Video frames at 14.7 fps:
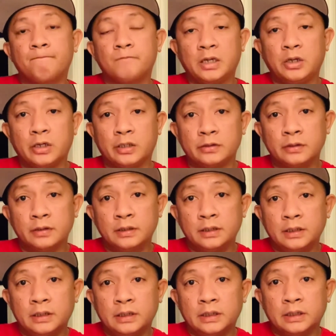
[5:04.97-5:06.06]
Ngayon,
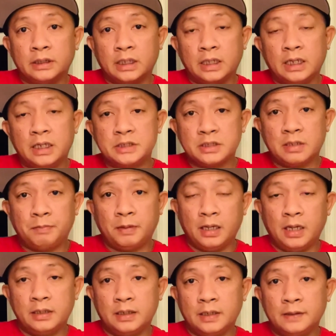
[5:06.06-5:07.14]
yan ay isang
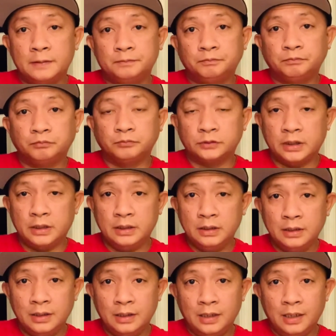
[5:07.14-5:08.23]
paraan ha. Okay?
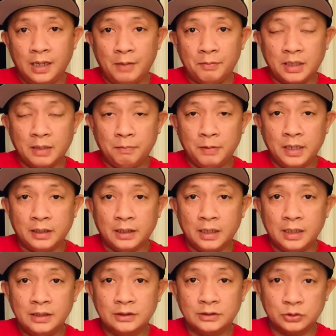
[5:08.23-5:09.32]
Ang mag-apply ka
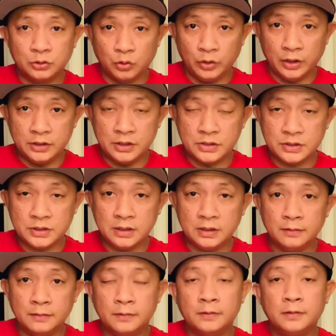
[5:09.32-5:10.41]
through agency.
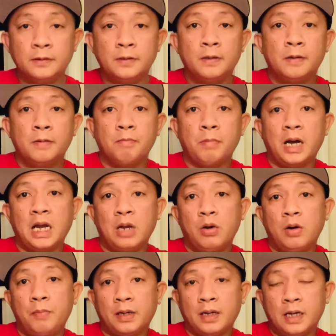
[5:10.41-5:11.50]

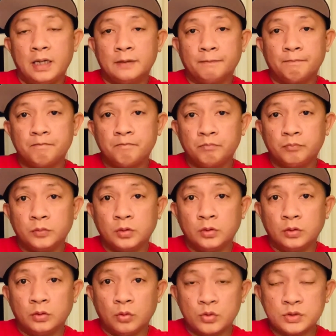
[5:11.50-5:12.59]
Pangalawang paraan,
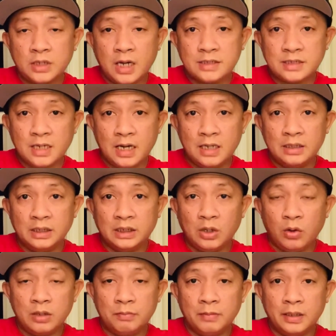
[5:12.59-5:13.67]
kung sakasakaling
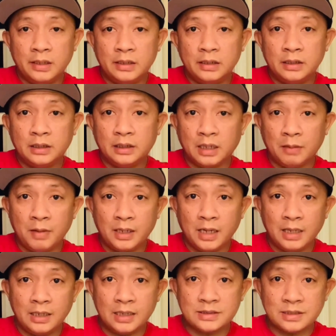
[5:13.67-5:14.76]
ikaw ay may
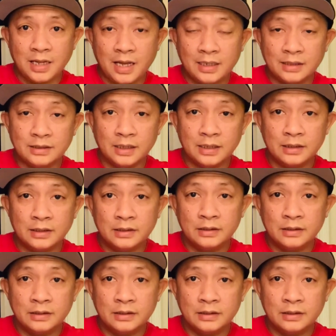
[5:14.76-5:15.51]
kamag-anak sa Canada,